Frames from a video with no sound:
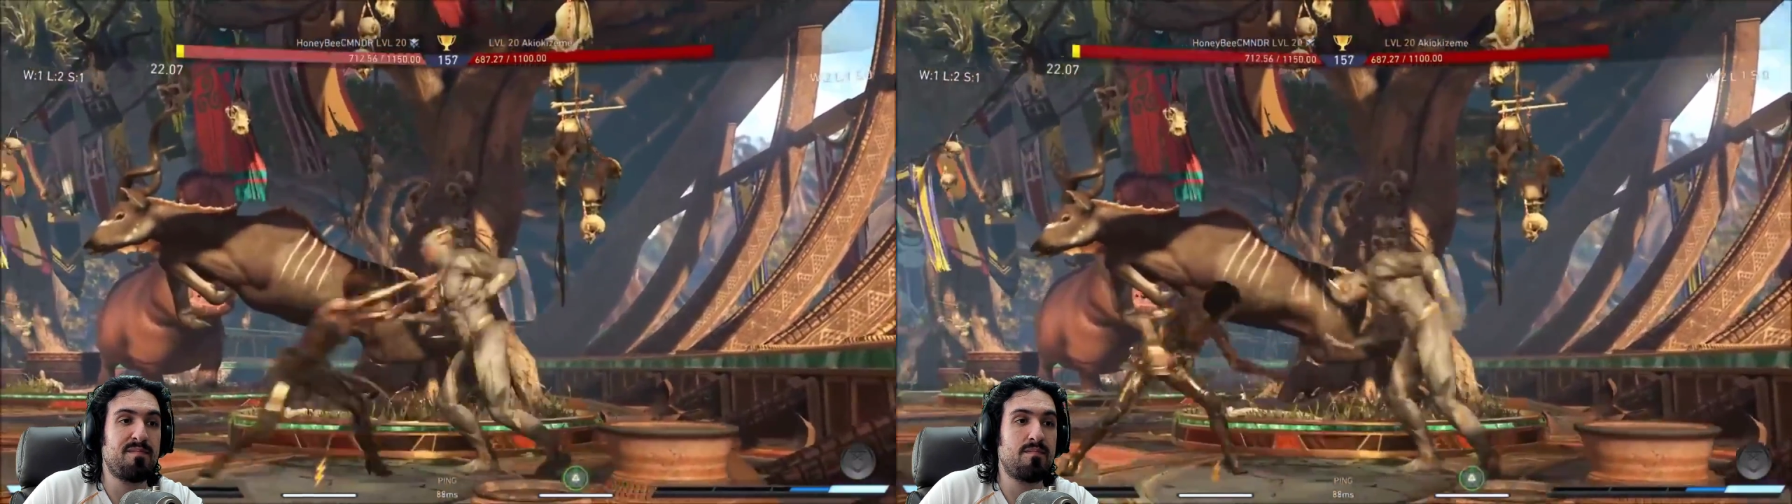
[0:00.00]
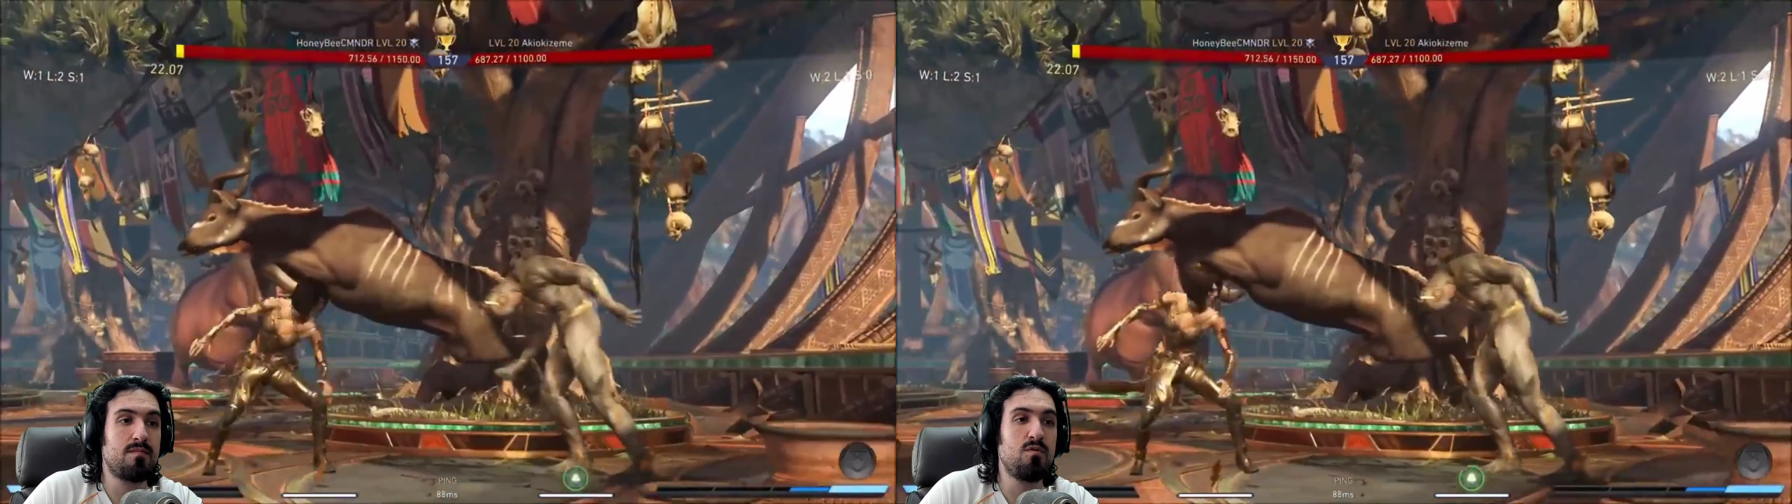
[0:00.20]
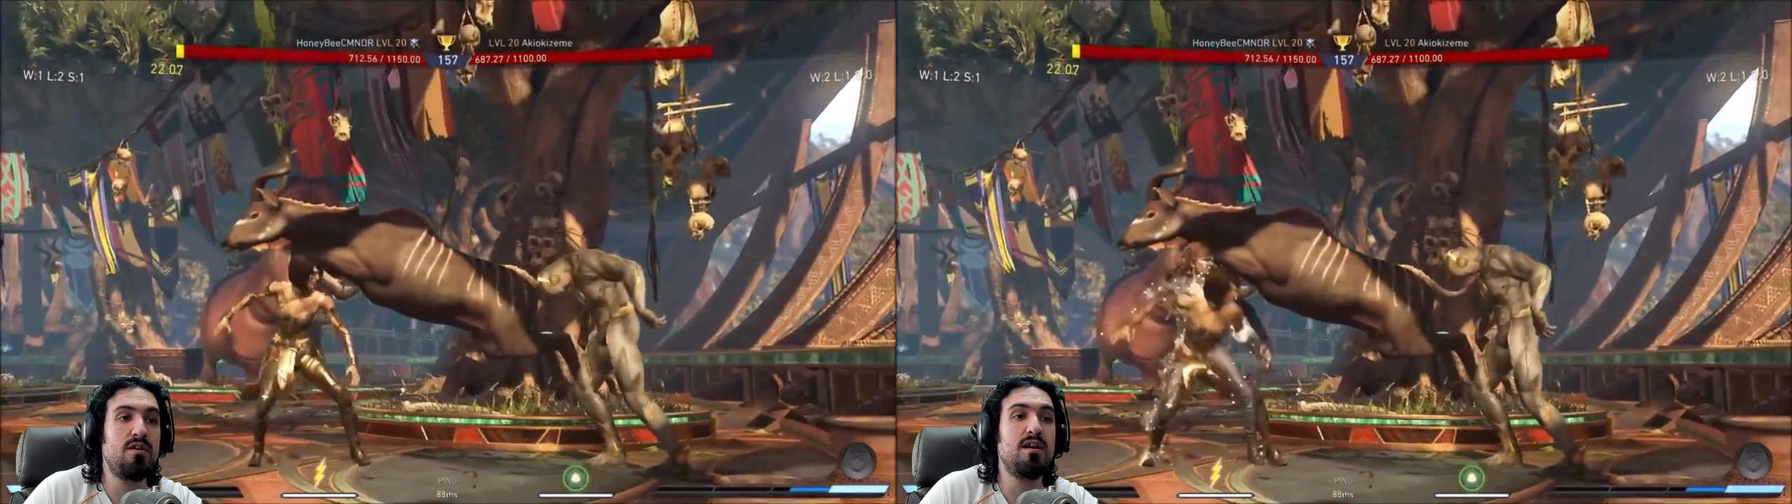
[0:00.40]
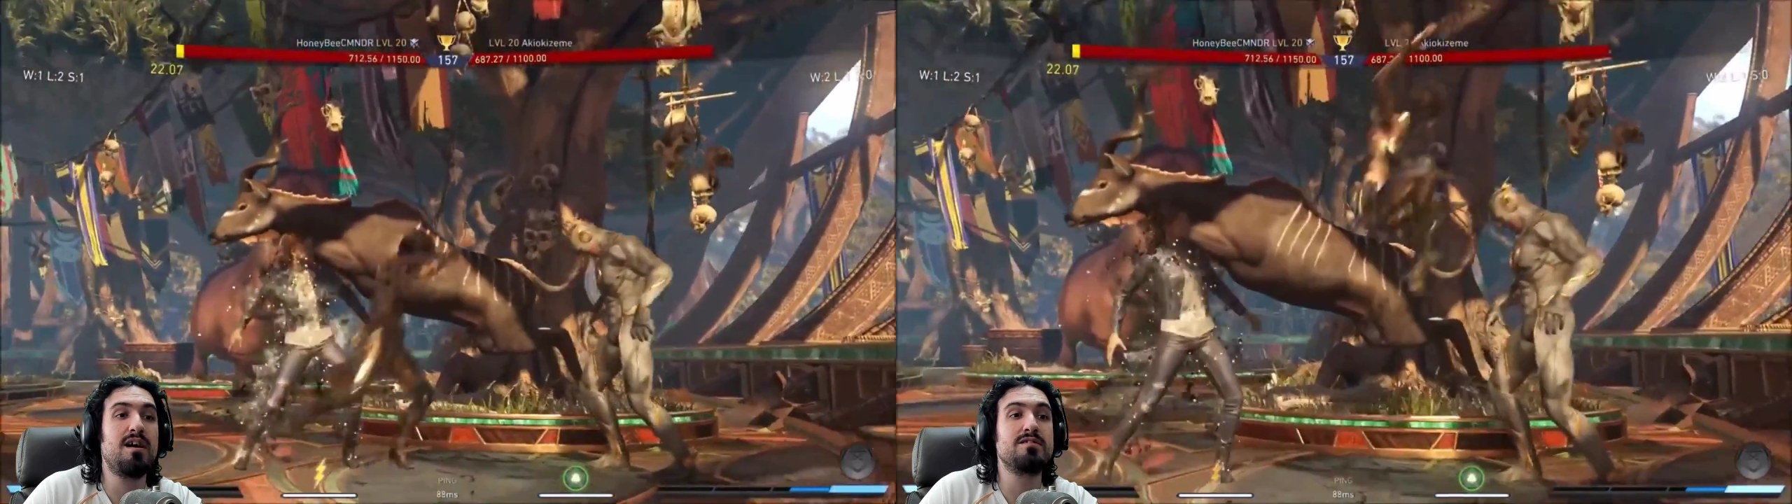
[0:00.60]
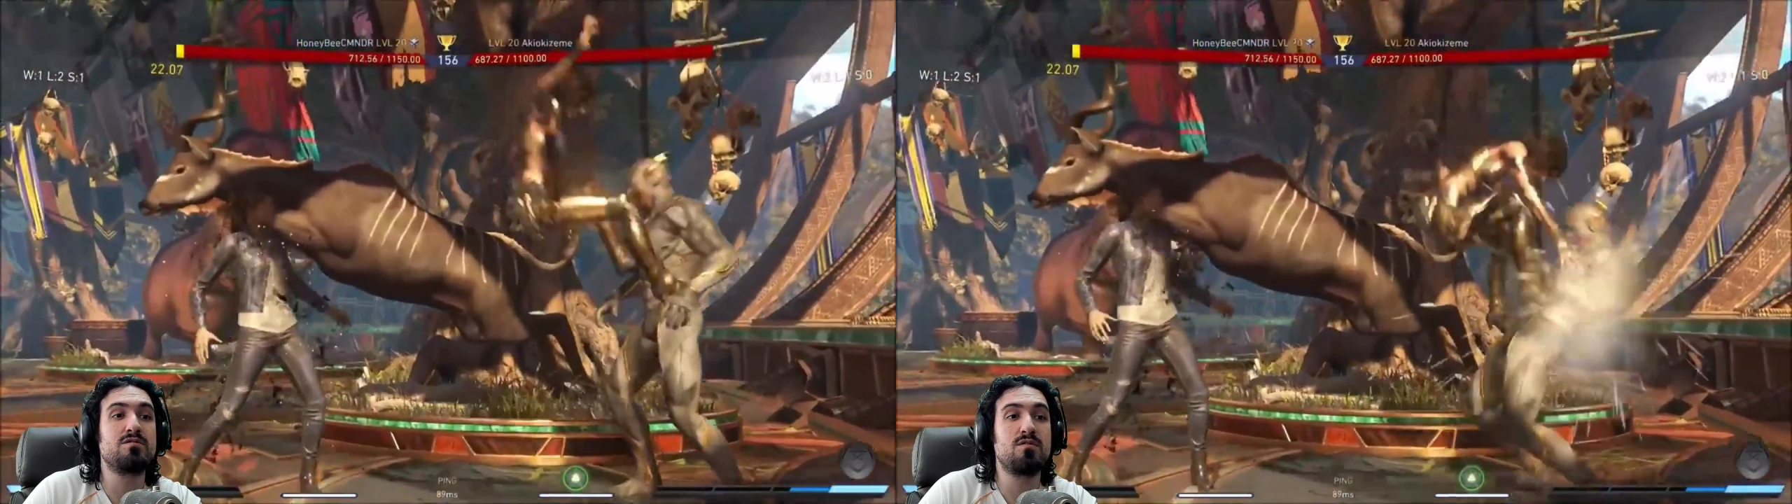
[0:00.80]
Ну и
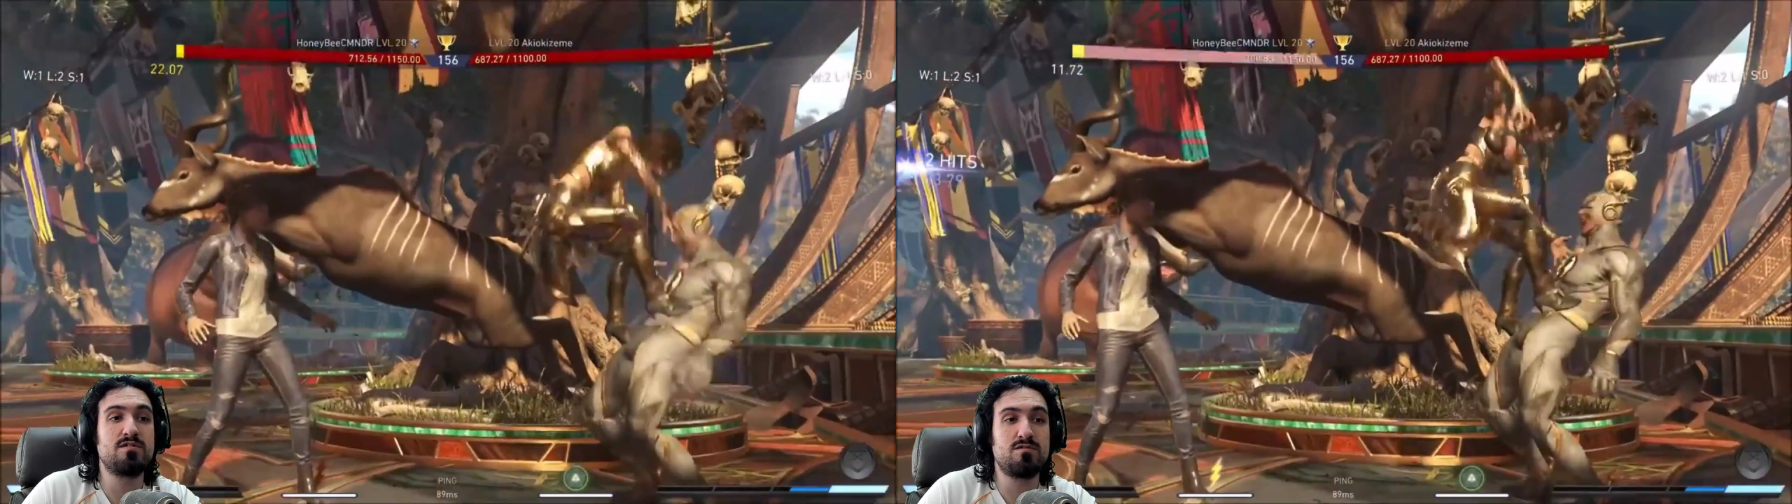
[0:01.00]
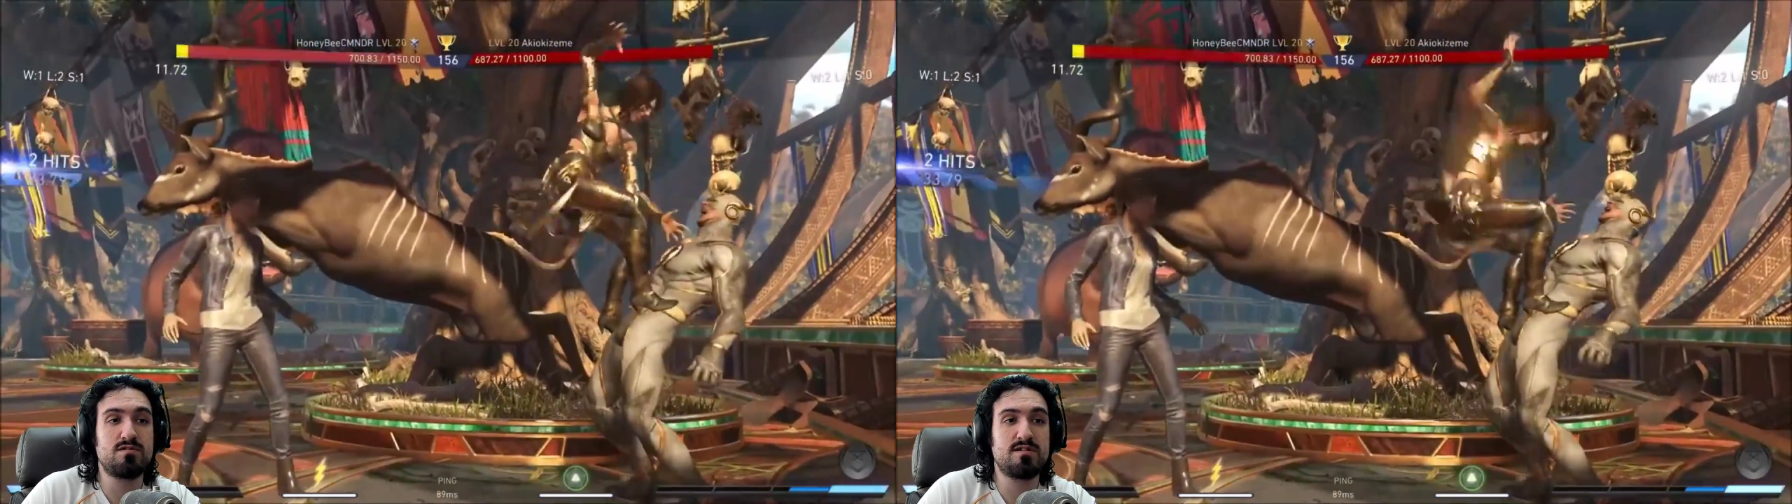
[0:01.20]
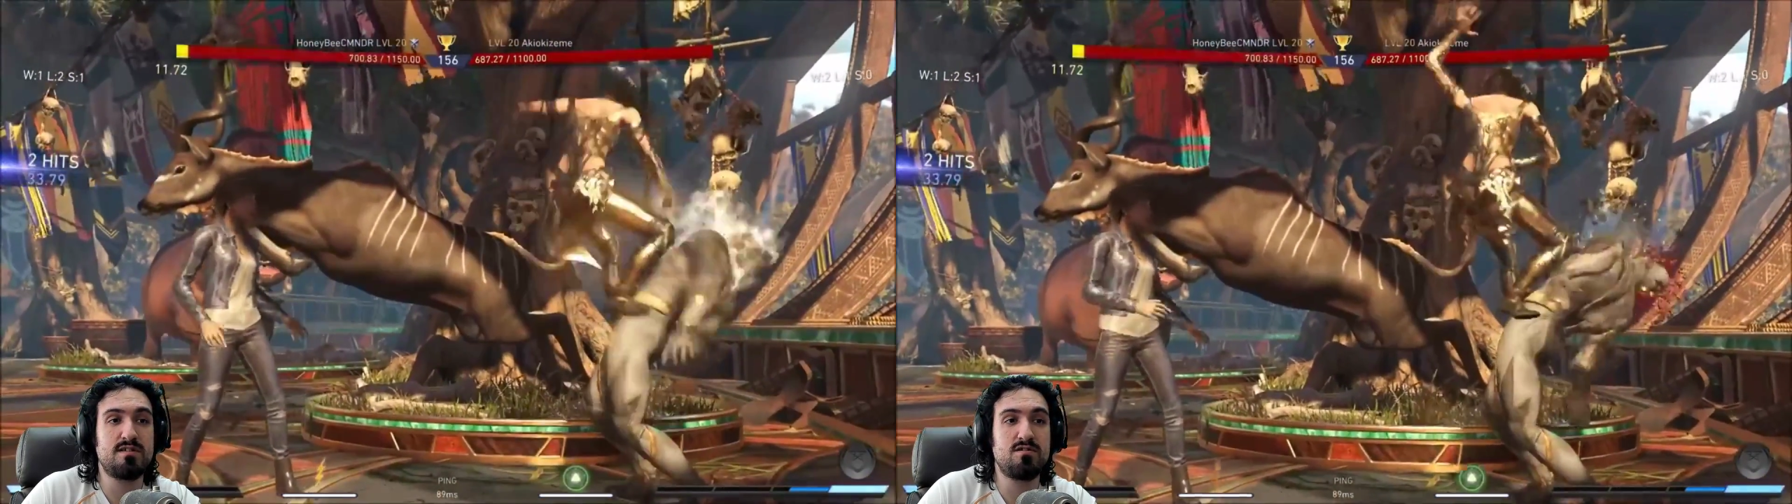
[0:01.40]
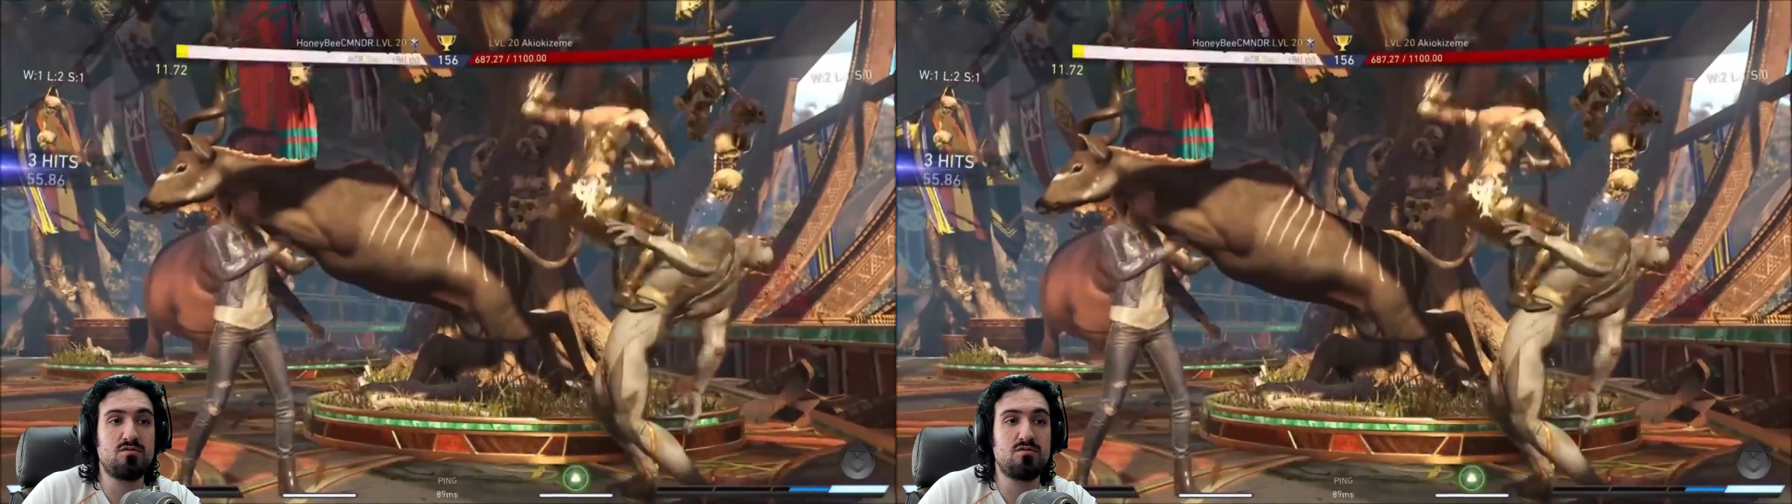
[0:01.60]
Атроцитус, кстати,